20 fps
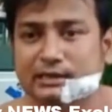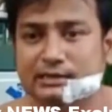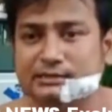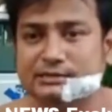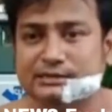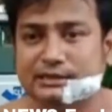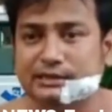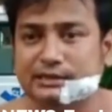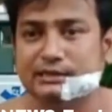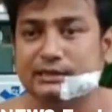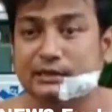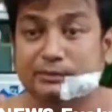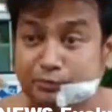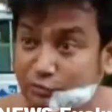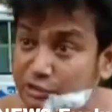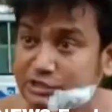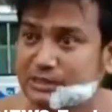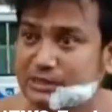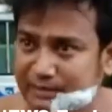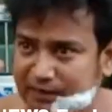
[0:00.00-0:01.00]
যে
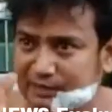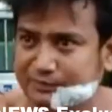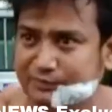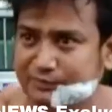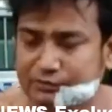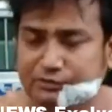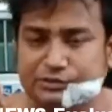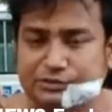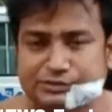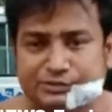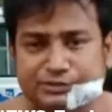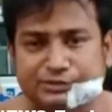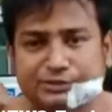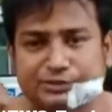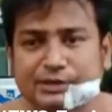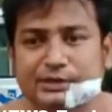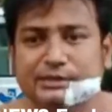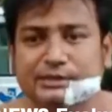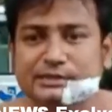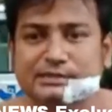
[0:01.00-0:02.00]
পুলিশ আমাকে ফোন করেছিল
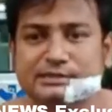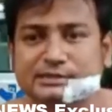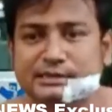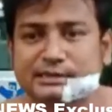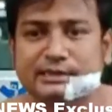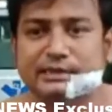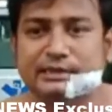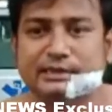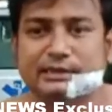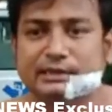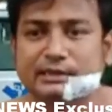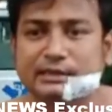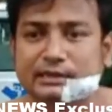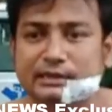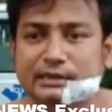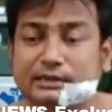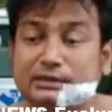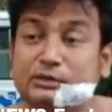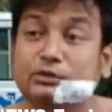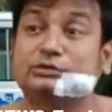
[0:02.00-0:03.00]
যে
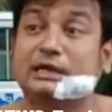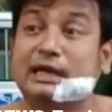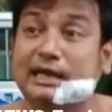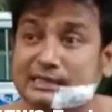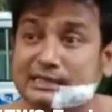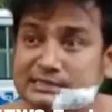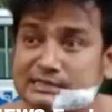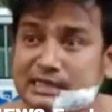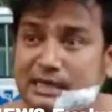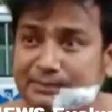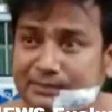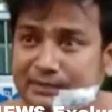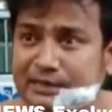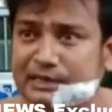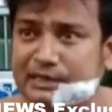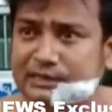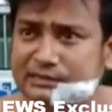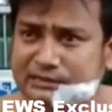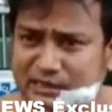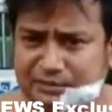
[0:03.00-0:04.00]
কোথায় আছেন
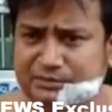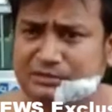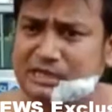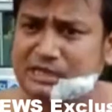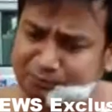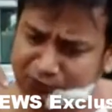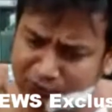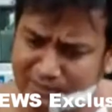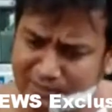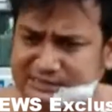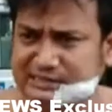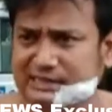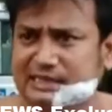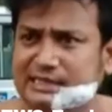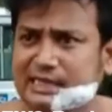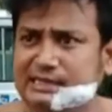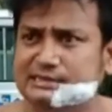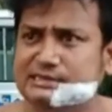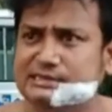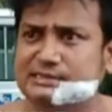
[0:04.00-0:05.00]
আপনারা তাই আমি রাতুর
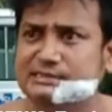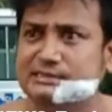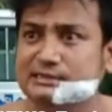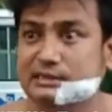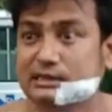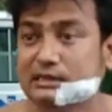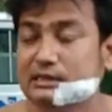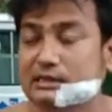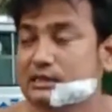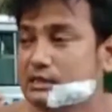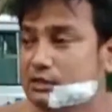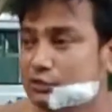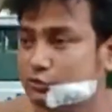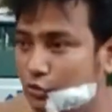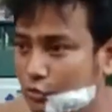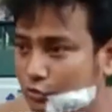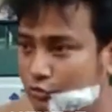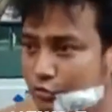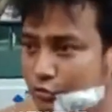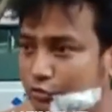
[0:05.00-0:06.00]
বাজারেই আছি
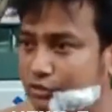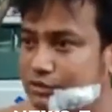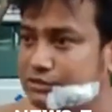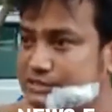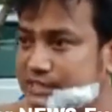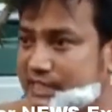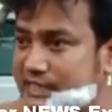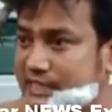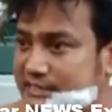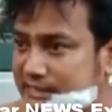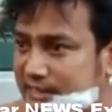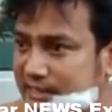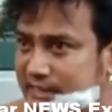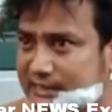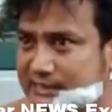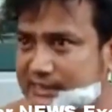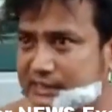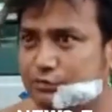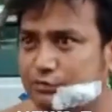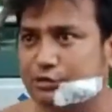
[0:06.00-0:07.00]
তখন সেই ছেলেটা
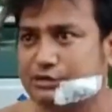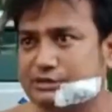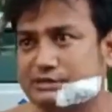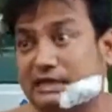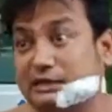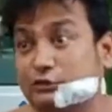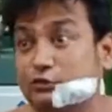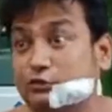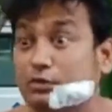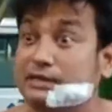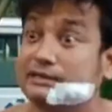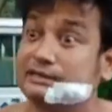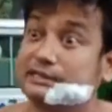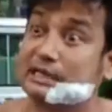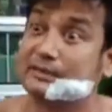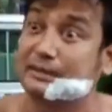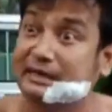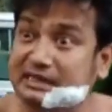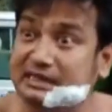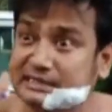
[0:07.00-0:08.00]
কি করেছে তার দোকান
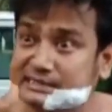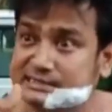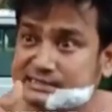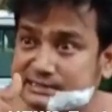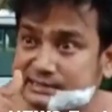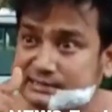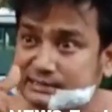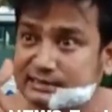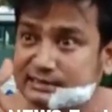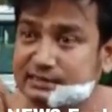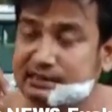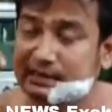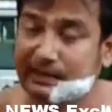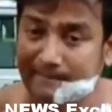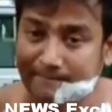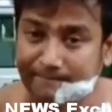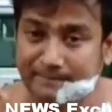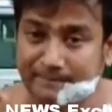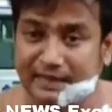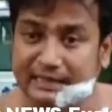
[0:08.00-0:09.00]
থেকে বেরিয়েছে
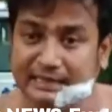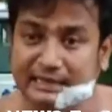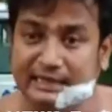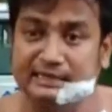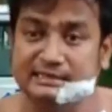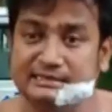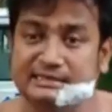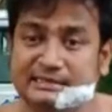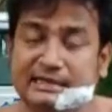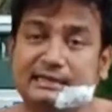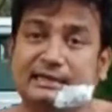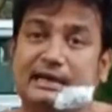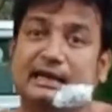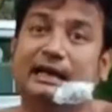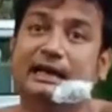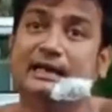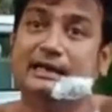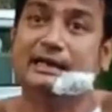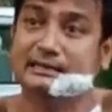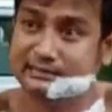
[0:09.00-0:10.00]
বেরিয়ে নিজের
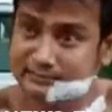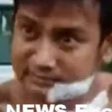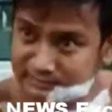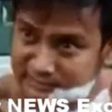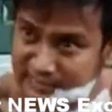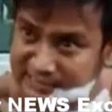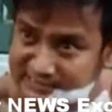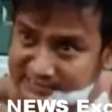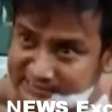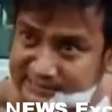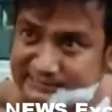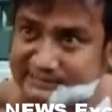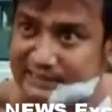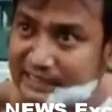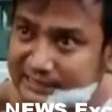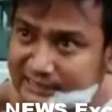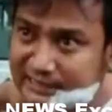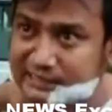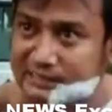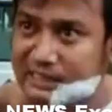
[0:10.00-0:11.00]
গায়ে ঘাসলের তেল
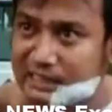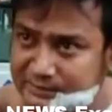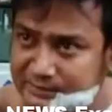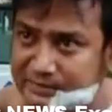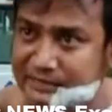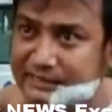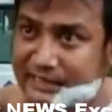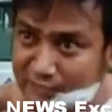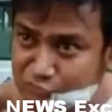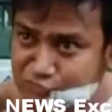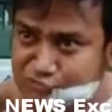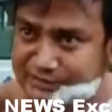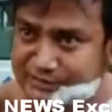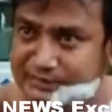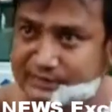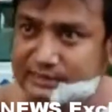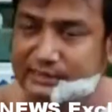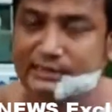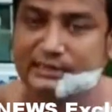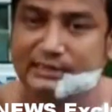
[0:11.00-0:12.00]
ছেড়েছে আই মিন কেরোসিন
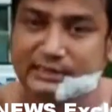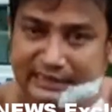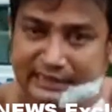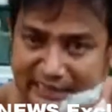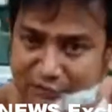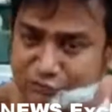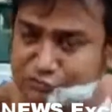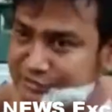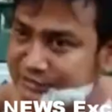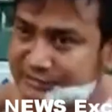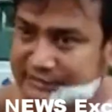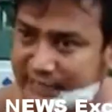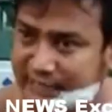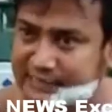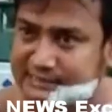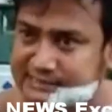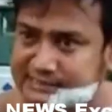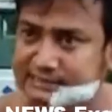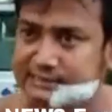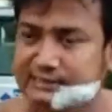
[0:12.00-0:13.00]
কেরোসিন
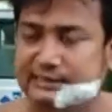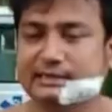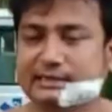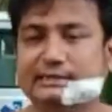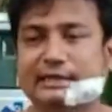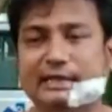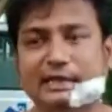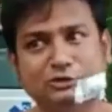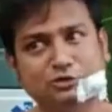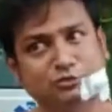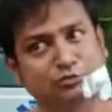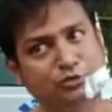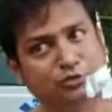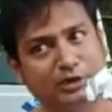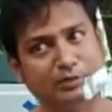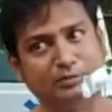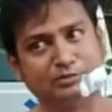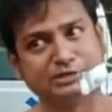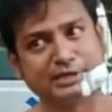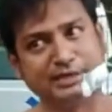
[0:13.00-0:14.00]
ঢেলেছে ঢেলে চুপ
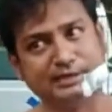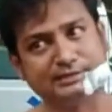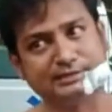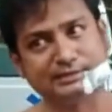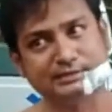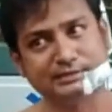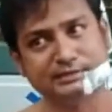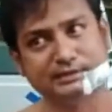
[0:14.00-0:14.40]
করে বসে আছে